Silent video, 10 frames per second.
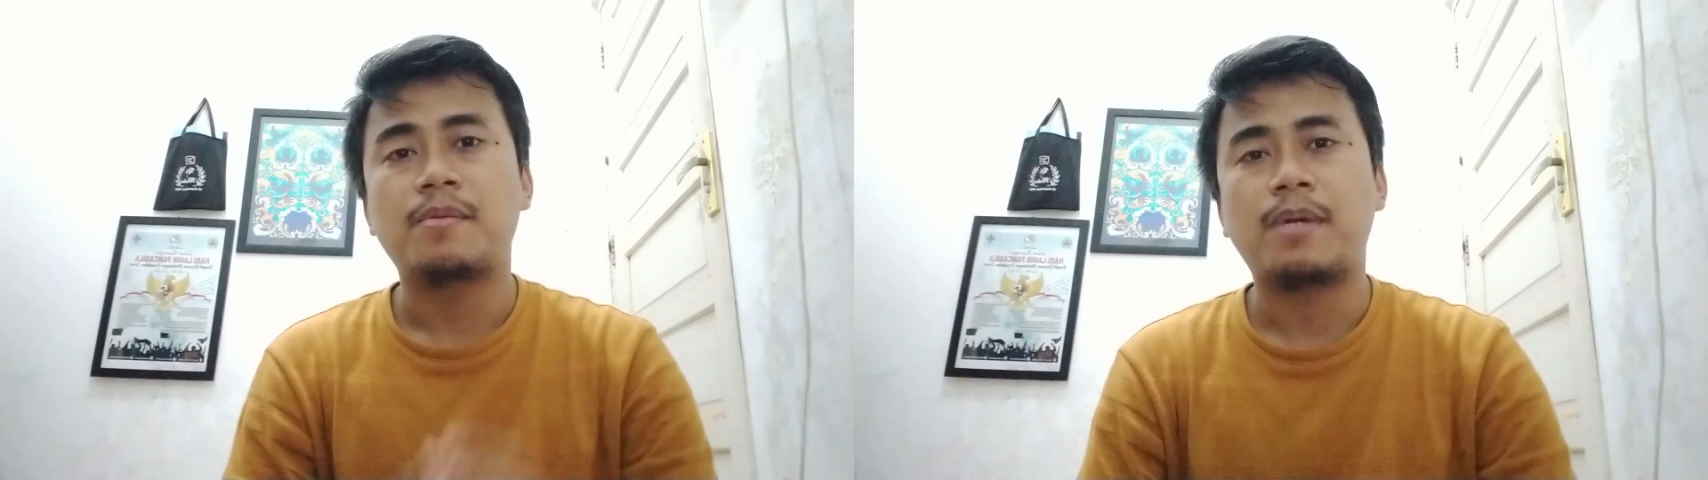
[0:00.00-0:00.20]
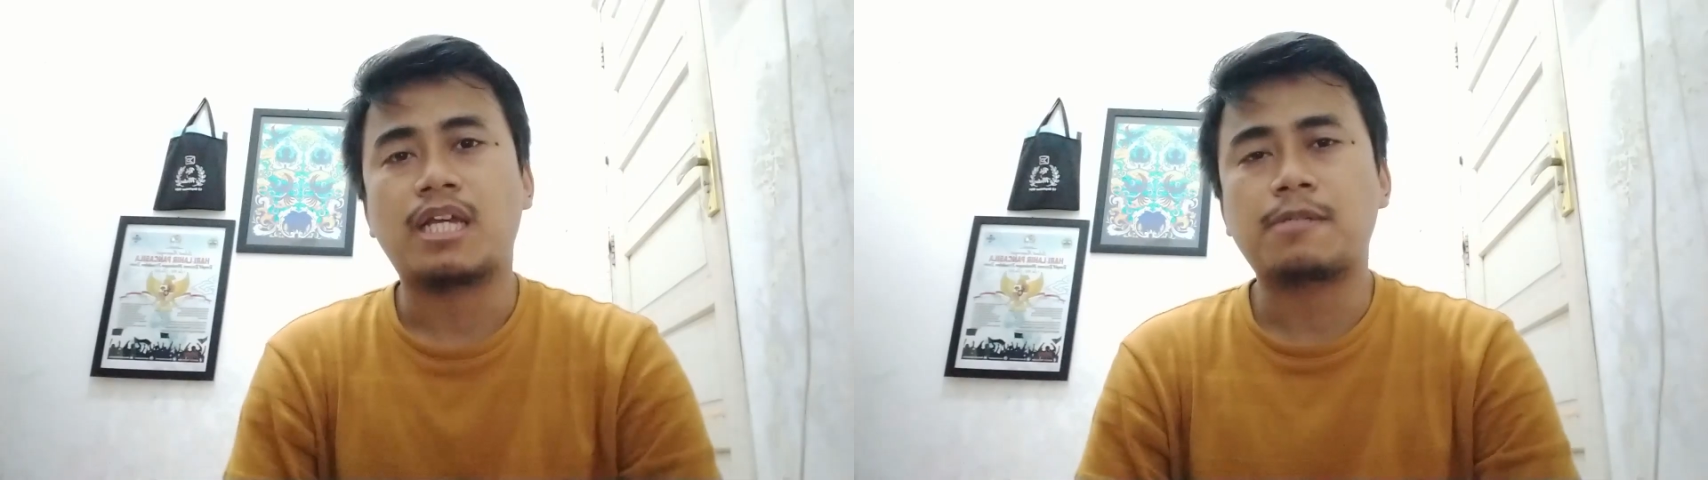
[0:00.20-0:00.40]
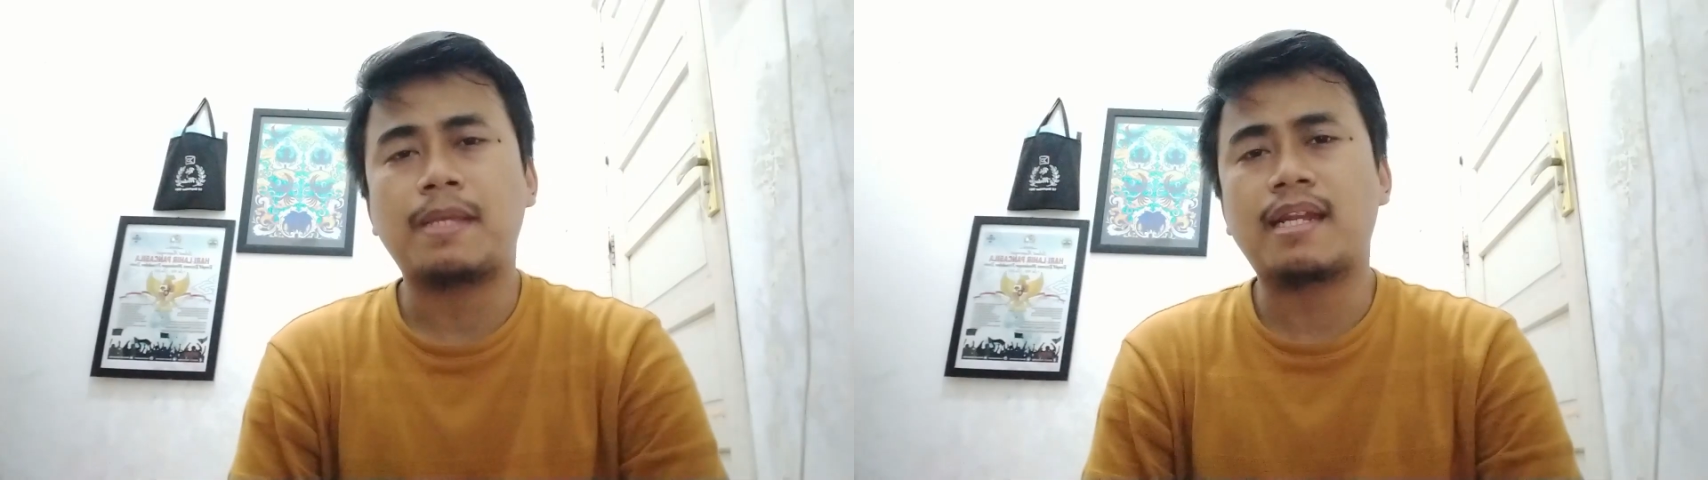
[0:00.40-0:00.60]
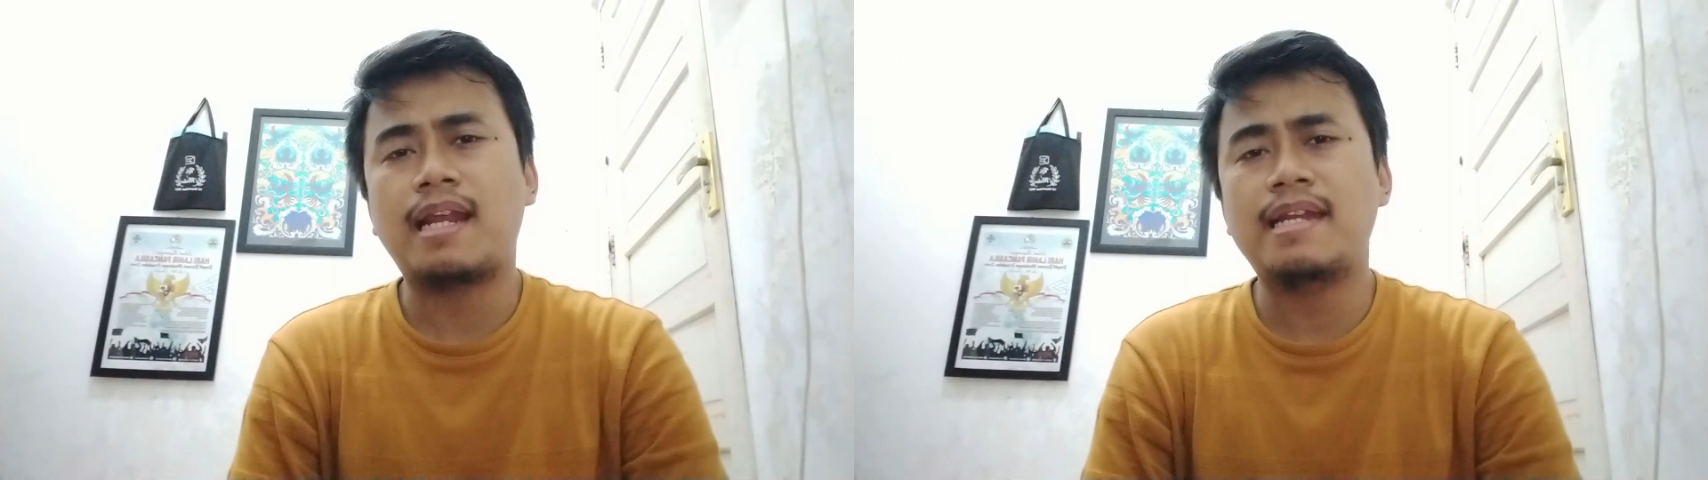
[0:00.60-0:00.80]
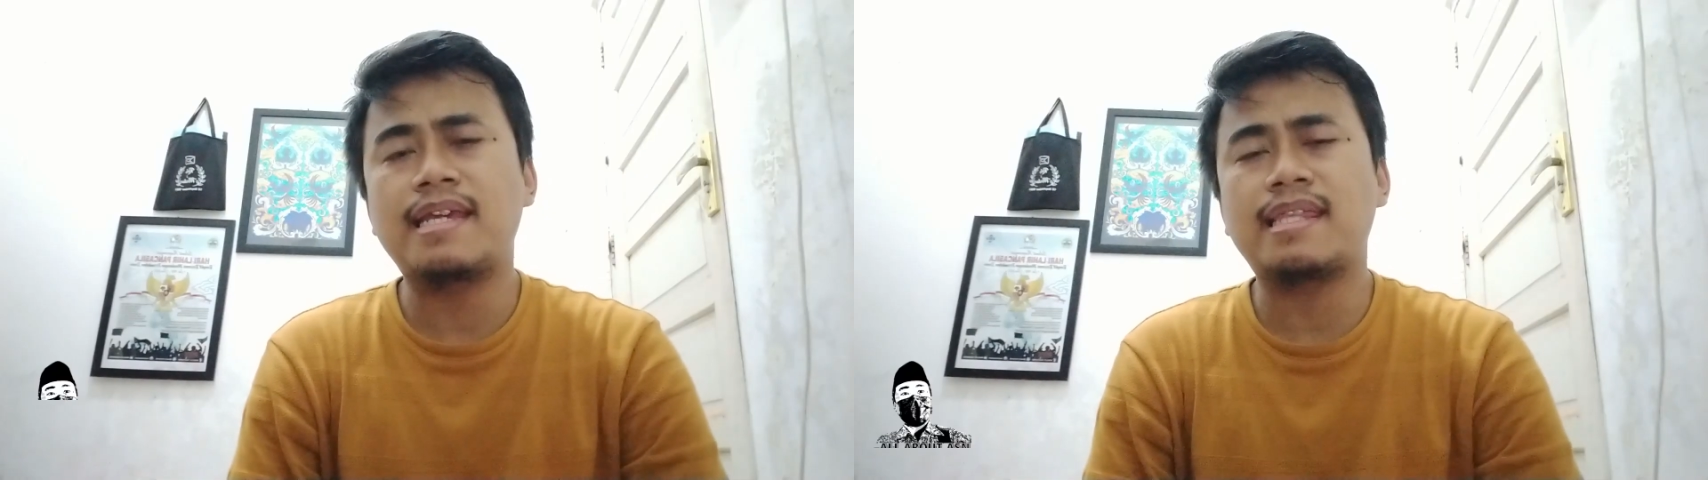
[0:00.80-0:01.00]
Pada kesempatan
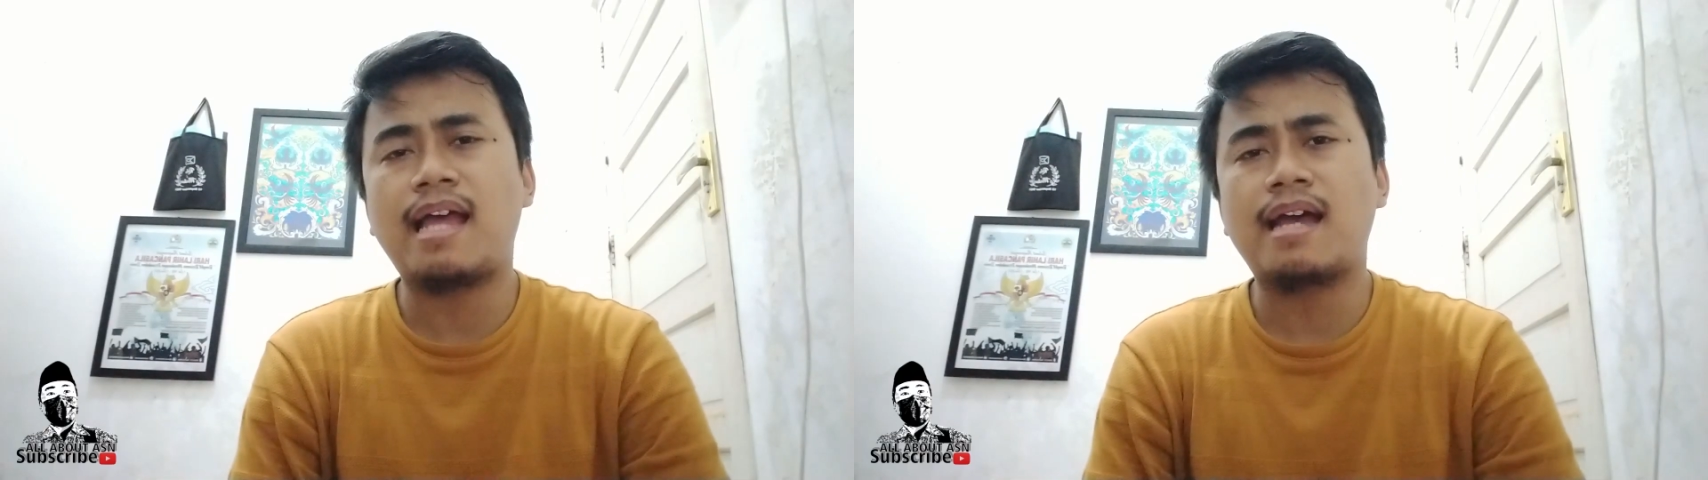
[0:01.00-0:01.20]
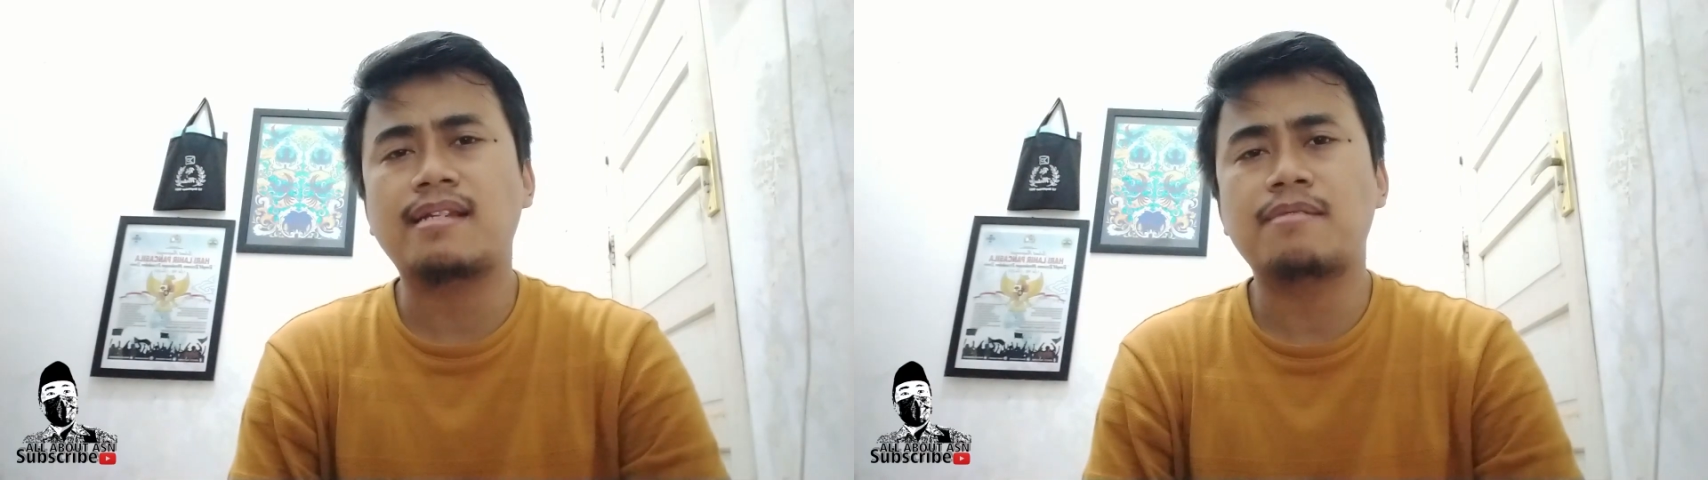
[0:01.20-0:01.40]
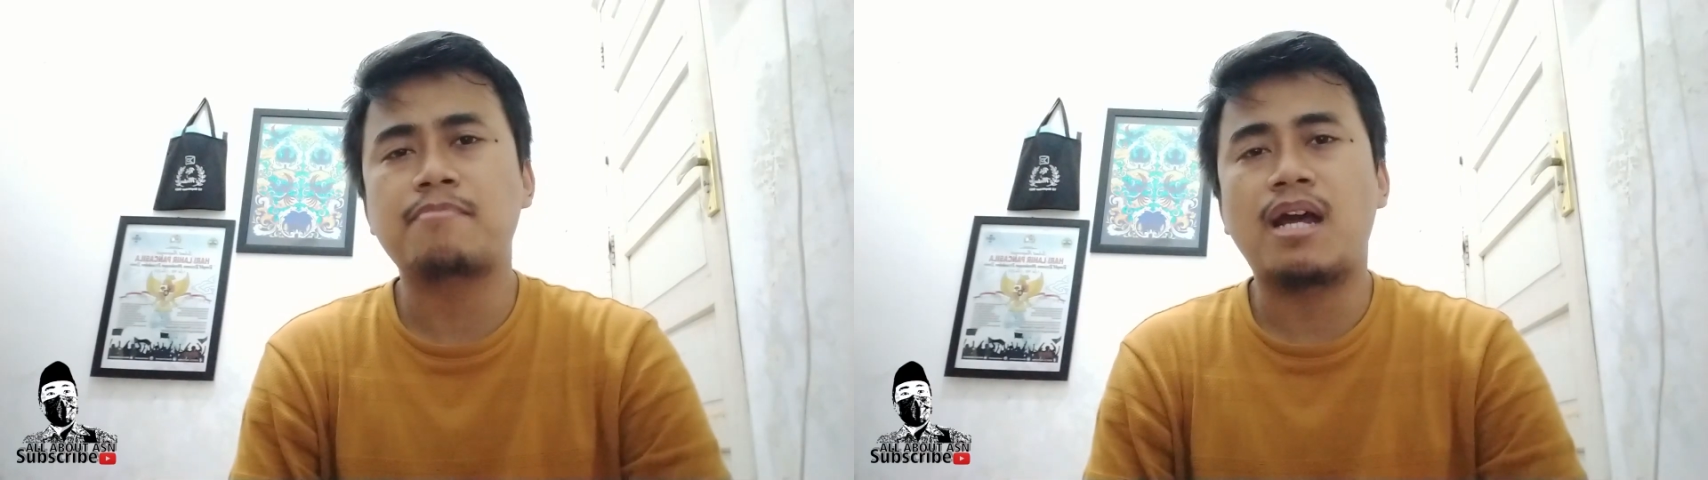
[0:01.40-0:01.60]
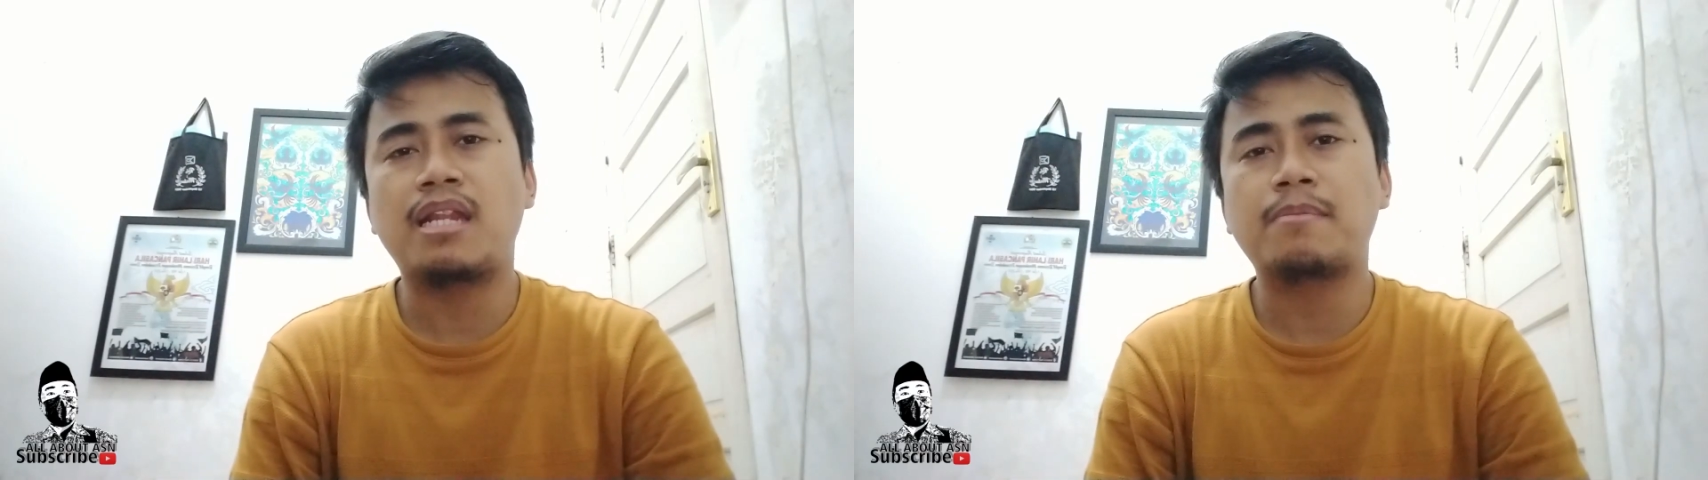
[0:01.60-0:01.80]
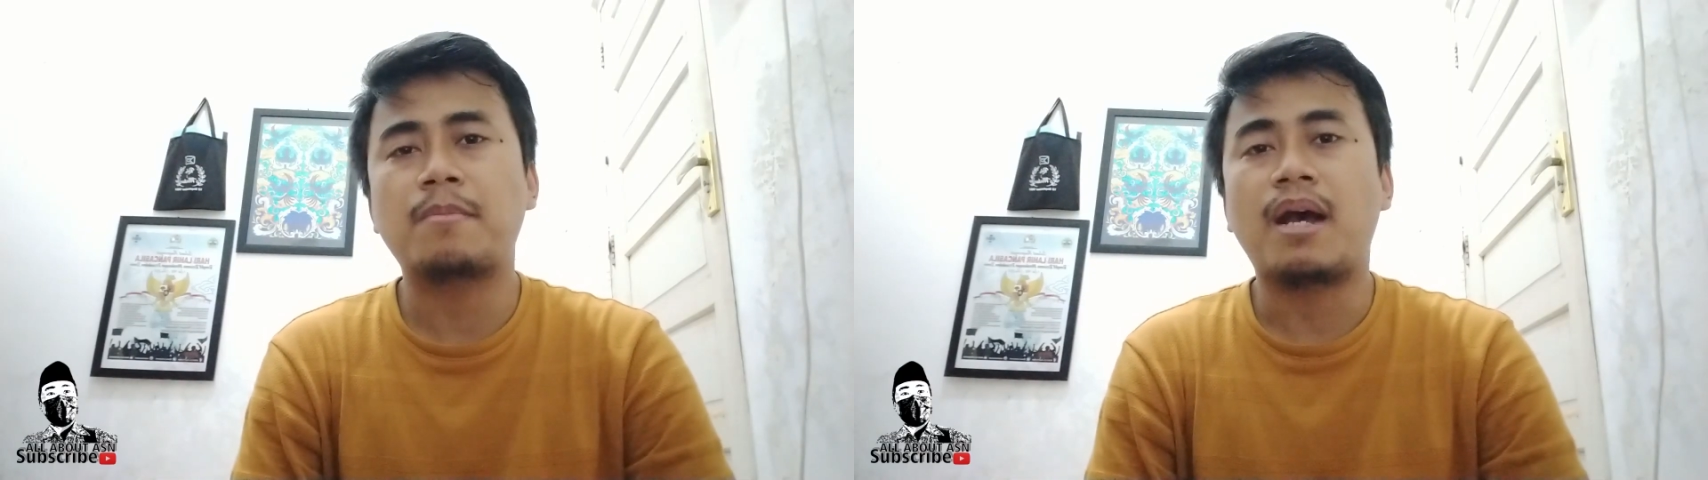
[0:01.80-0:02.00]
kali ini kita akan
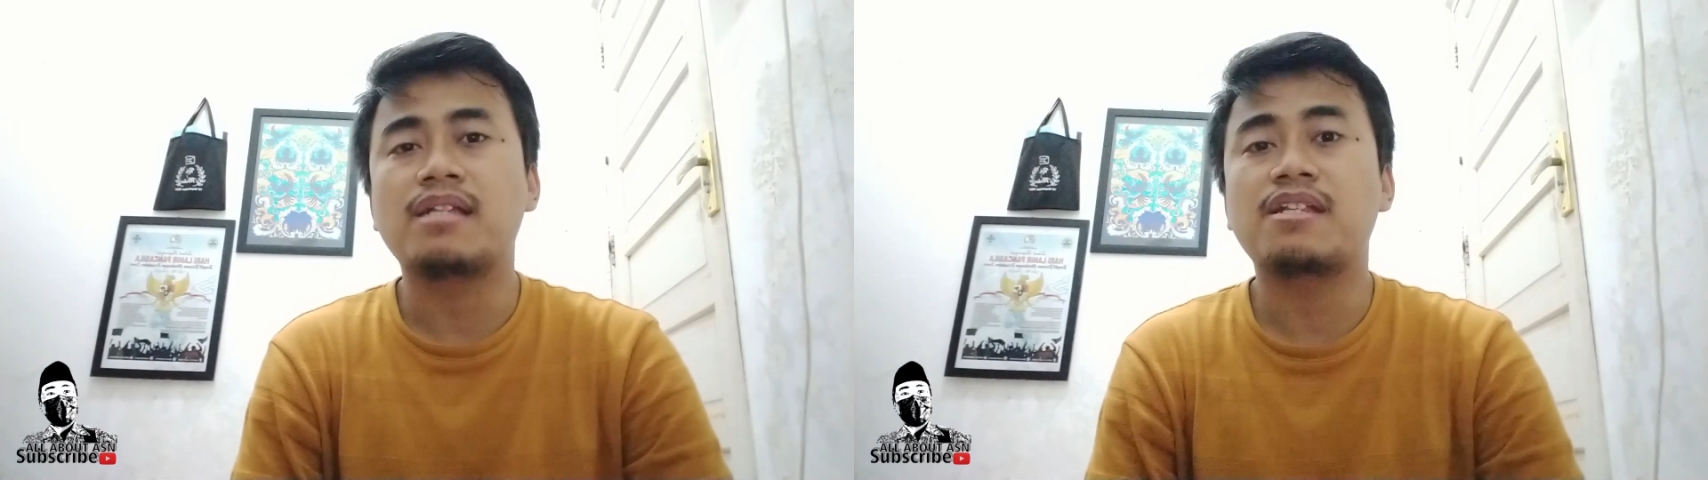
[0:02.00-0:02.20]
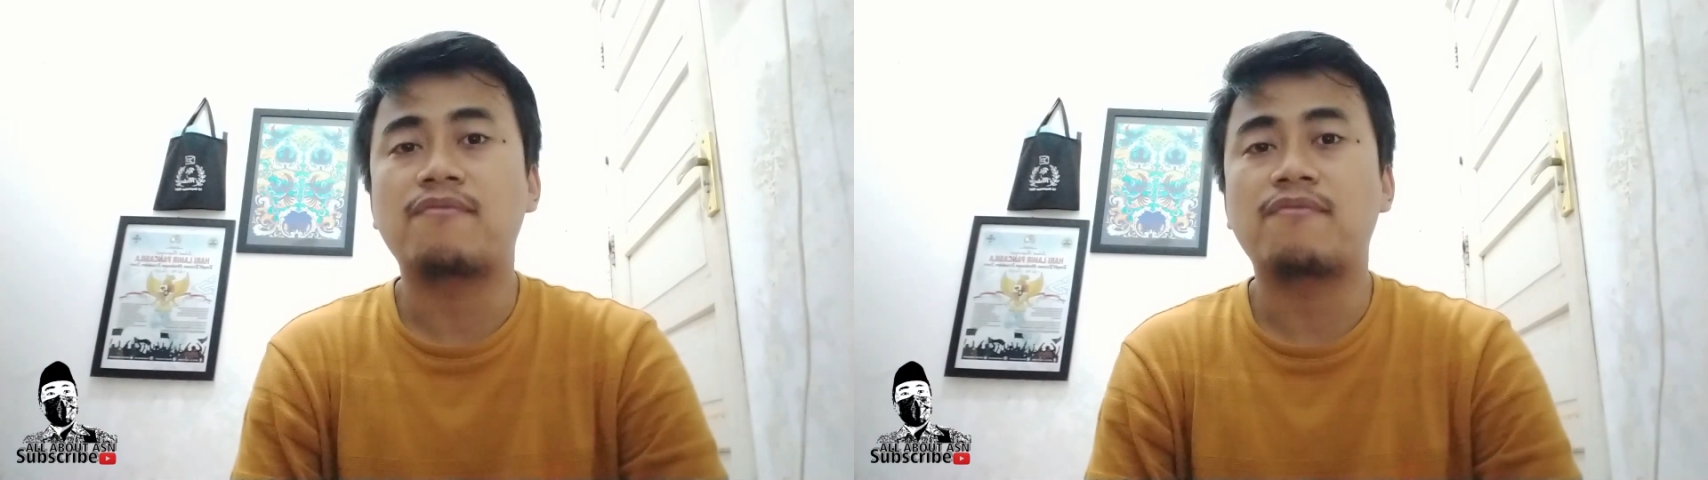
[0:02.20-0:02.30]
kembali membahas